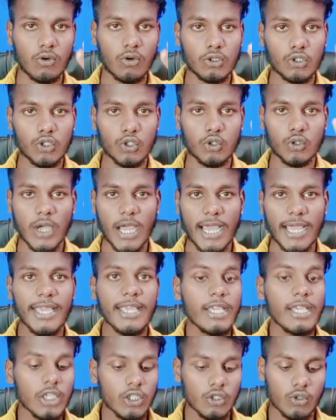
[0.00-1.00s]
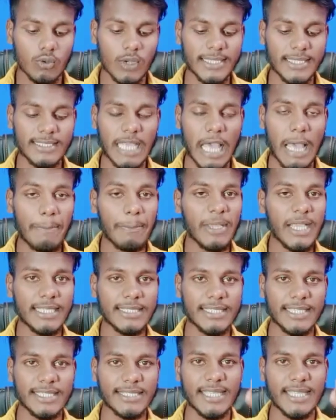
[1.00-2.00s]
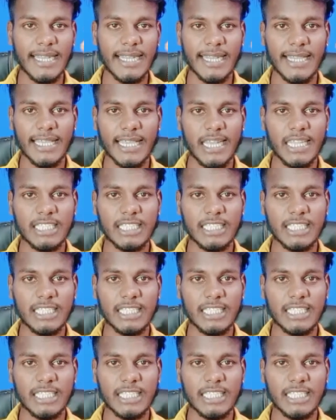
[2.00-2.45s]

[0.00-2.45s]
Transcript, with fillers: हो चुका है तो गैस आप यहाँ से स्टार्टिंग